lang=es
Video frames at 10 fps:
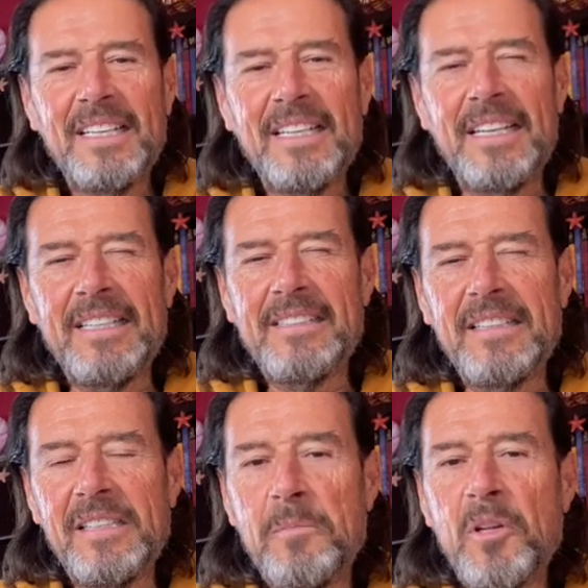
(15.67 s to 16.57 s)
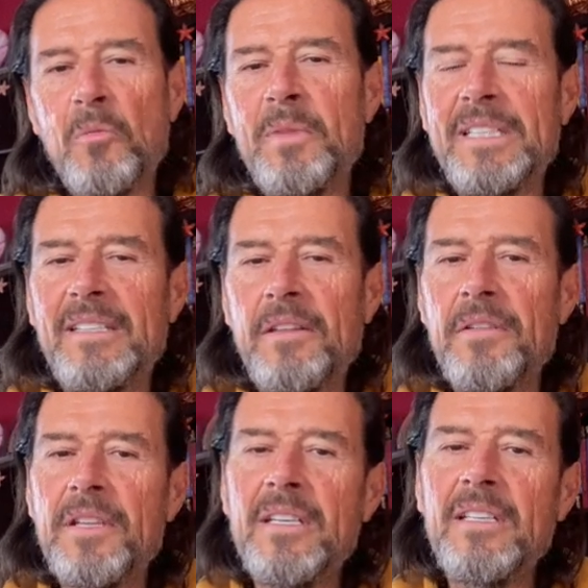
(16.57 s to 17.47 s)
En septiembre de
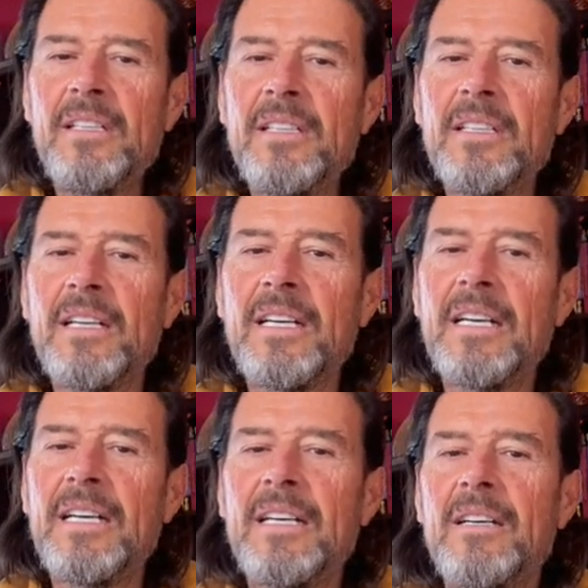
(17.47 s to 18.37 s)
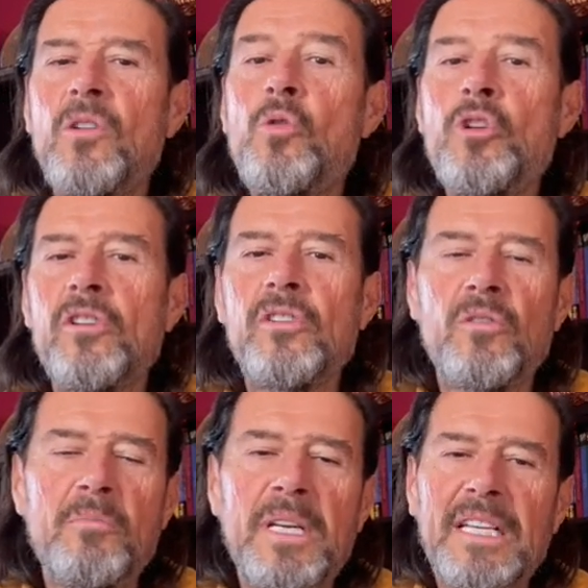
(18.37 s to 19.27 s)
2013 a junio de
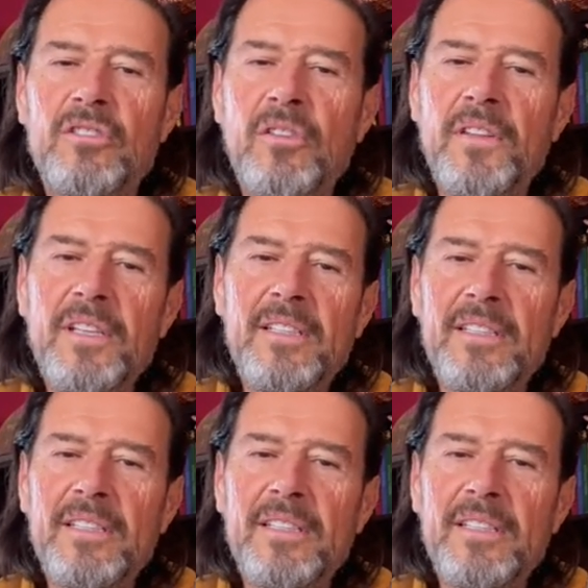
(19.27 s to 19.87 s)
2014,